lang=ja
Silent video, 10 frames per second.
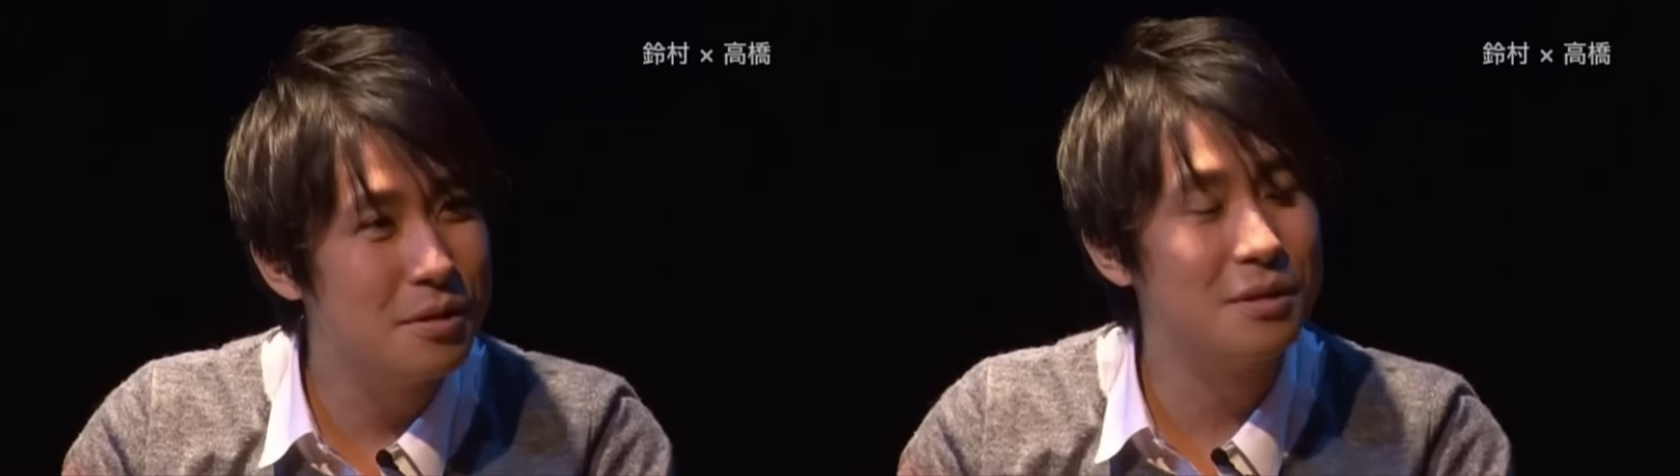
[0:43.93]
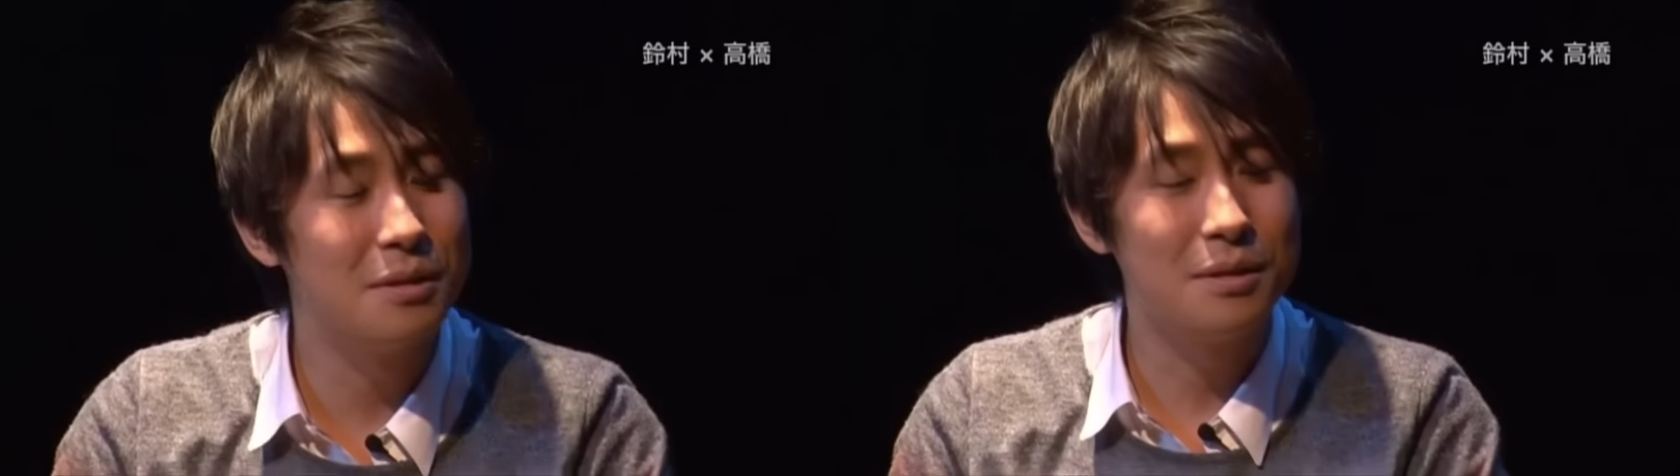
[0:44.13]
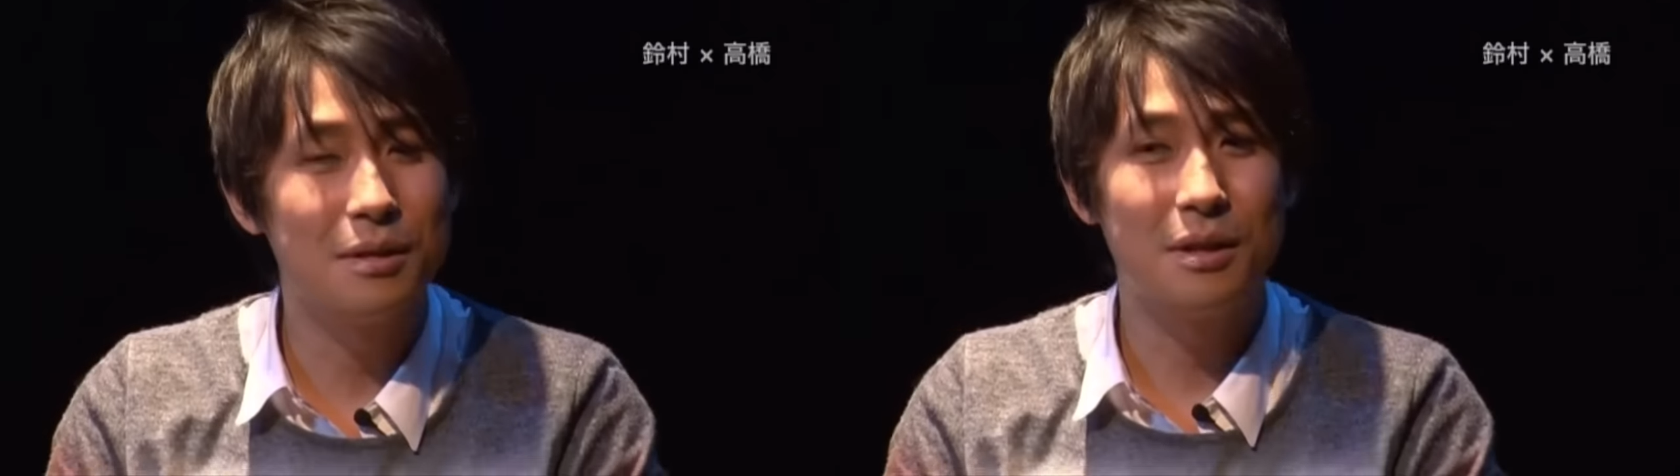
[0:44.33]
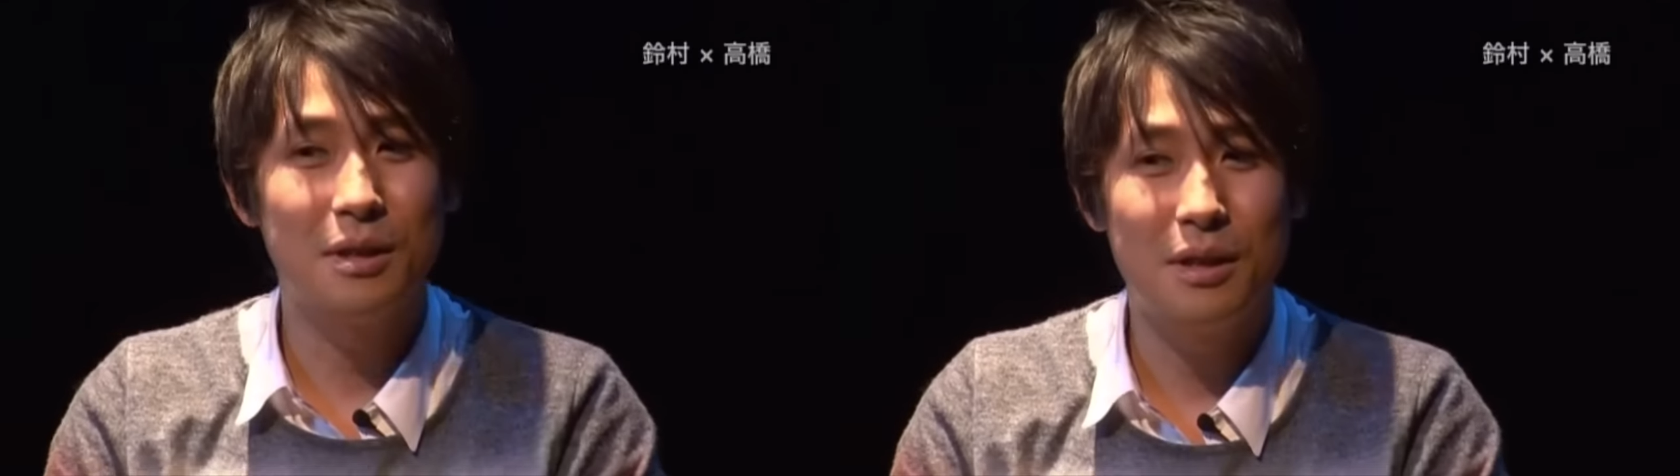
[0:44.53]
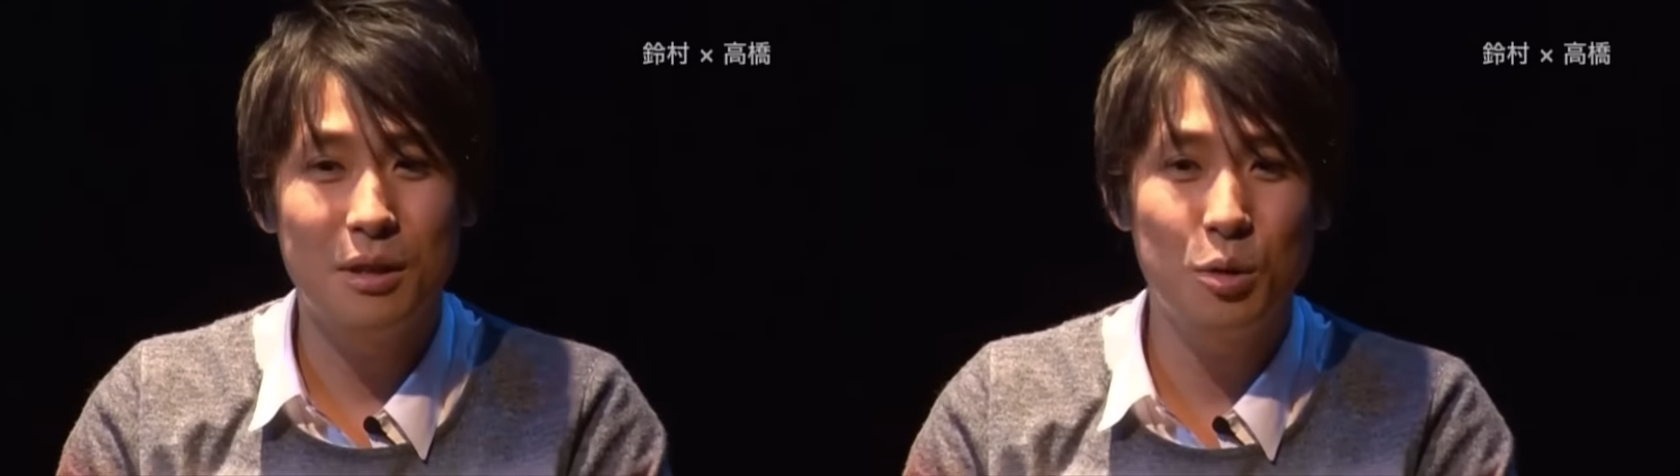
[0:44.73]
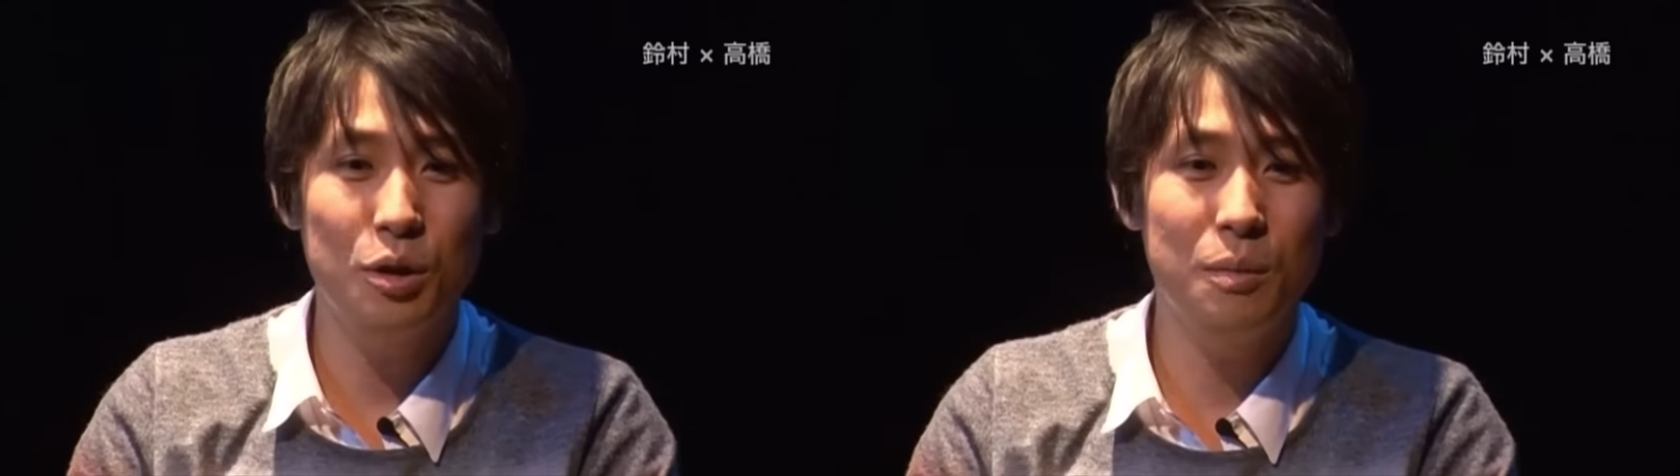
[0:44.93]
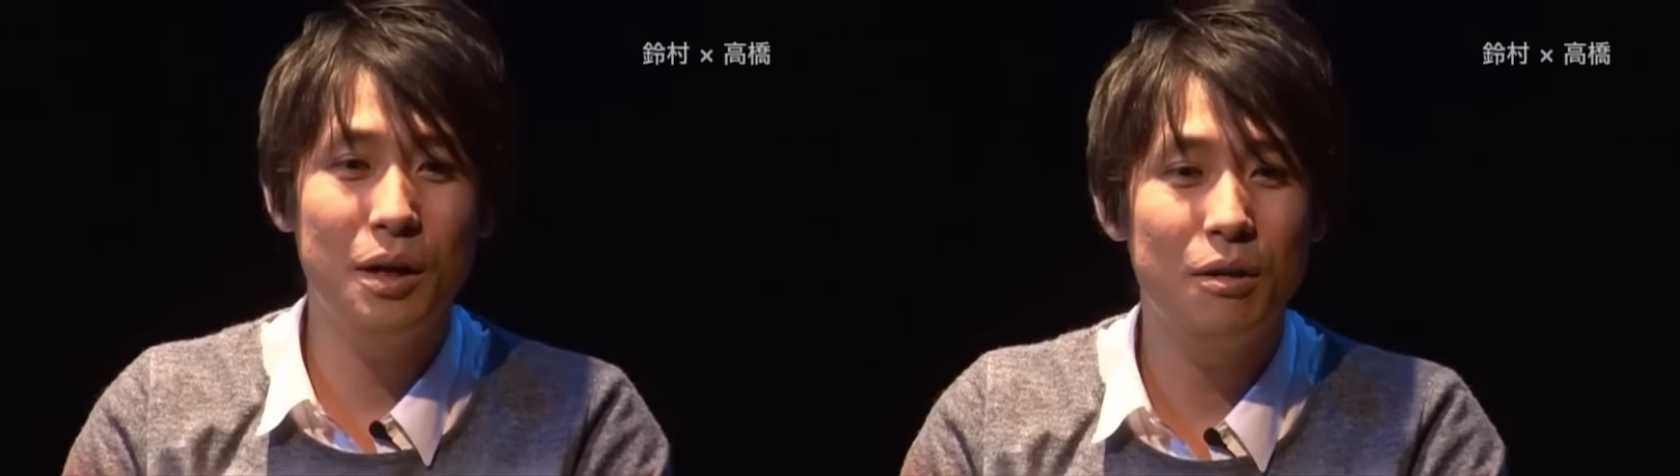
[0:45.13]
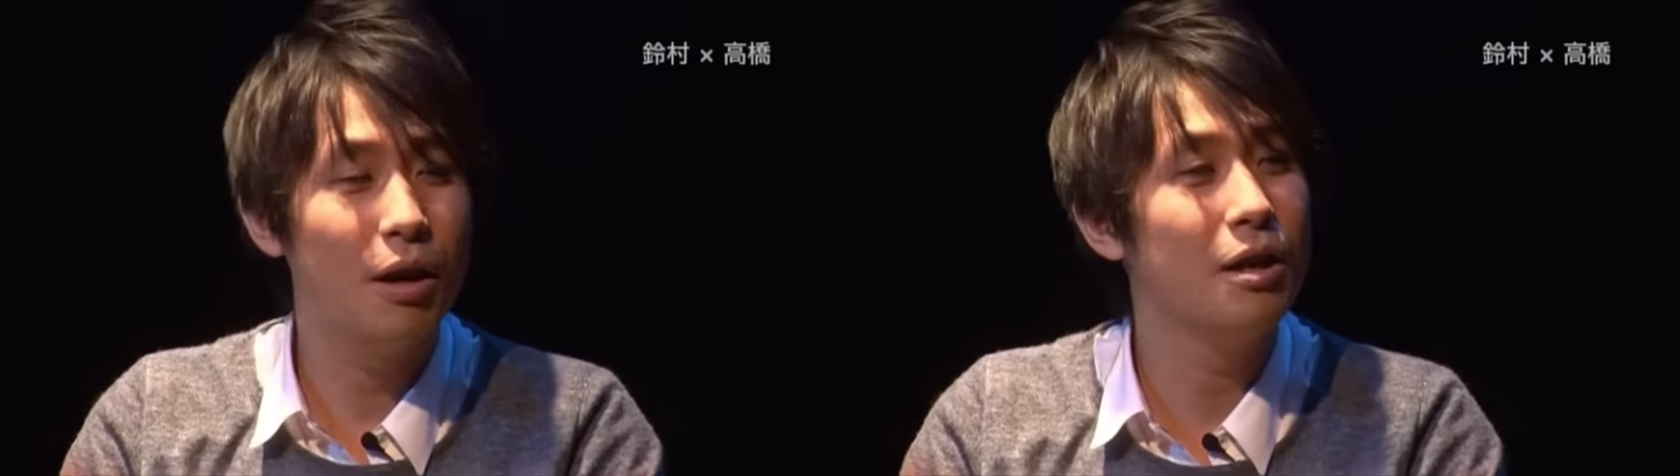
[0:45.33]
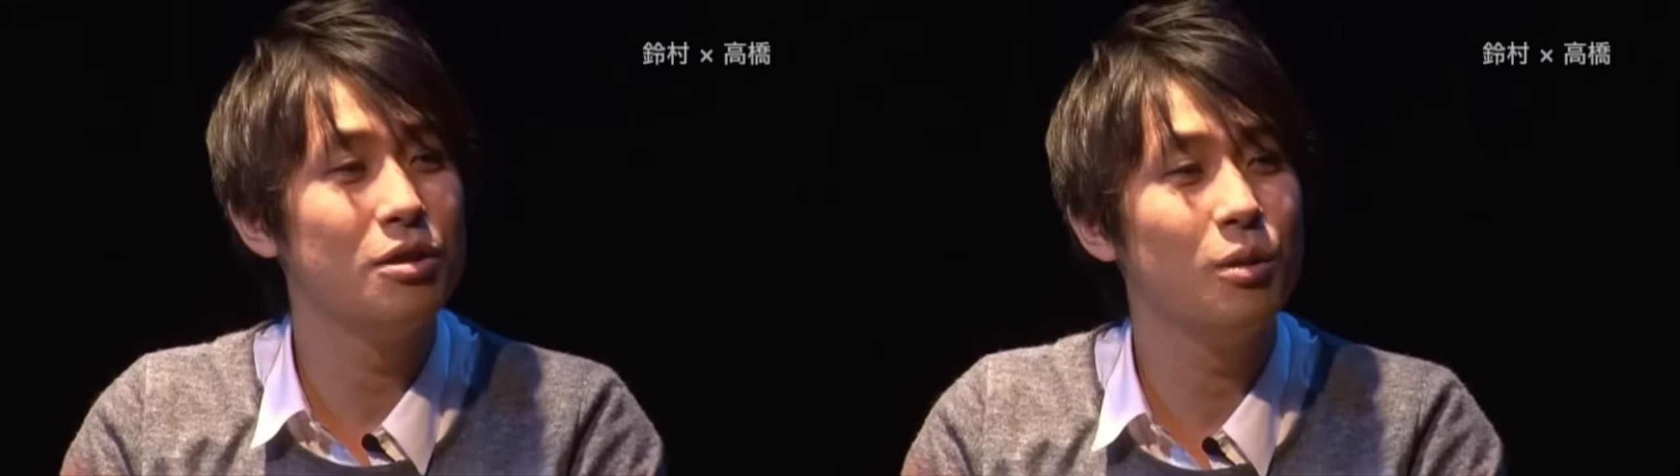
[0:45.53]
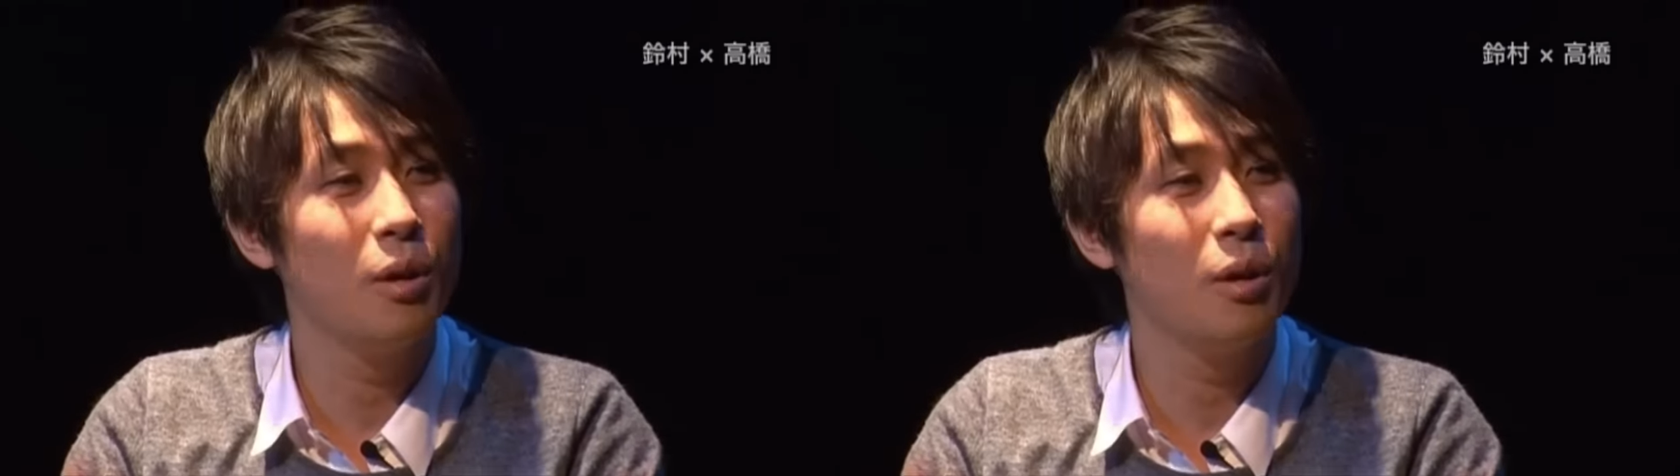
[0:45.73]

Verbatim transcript: すげえよく分かる当たり前の感じ